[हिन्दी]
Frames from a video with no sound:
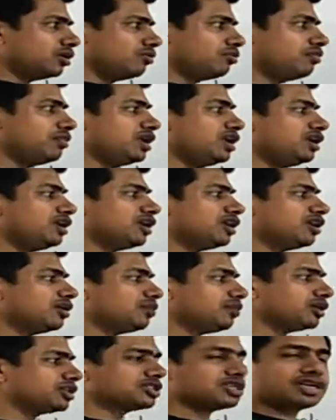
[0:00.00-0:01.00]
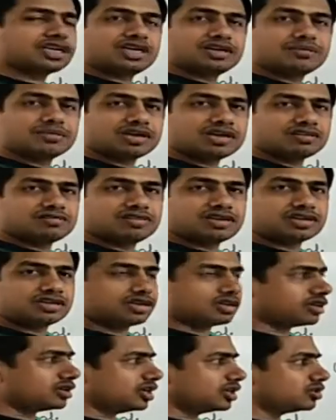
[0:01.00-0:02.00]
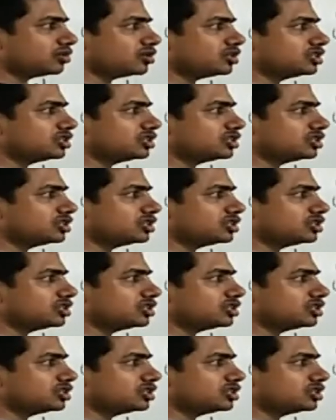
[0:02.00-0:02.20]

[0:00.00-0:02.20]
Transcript: मीटर पर सेकंड में कन्वर्ट करना है तो